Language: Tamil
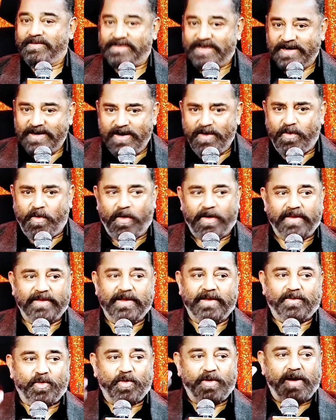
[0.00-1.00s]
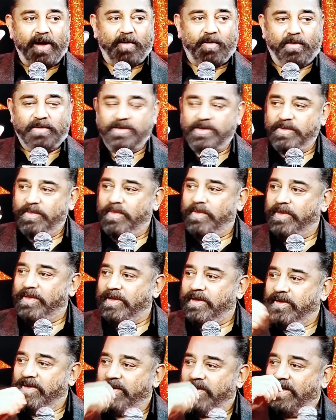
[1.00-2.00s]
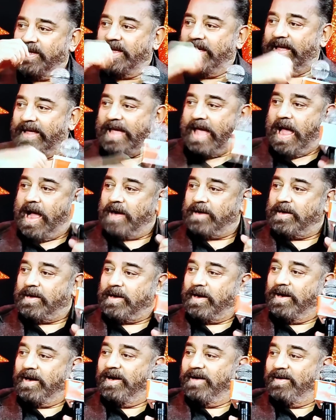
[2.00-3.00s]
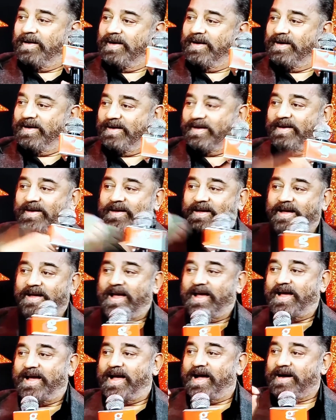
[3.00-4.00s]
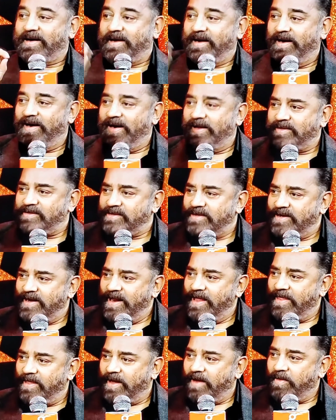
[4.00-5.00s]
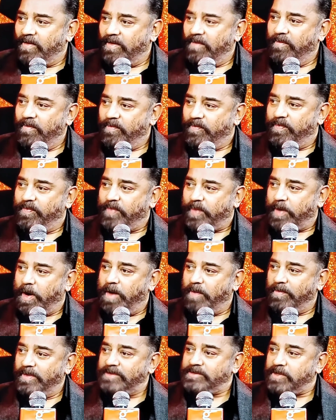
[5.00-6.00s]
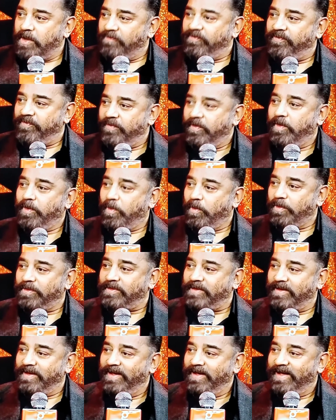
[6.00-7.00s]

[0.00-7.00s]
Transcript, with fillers: சின்ன குழந்தைய தூக்கி கொஞ்சம் போது அக்கள் அக்கள்ல சின்னதா ப்ராமிஸ் ஆஃப் க்ரோத்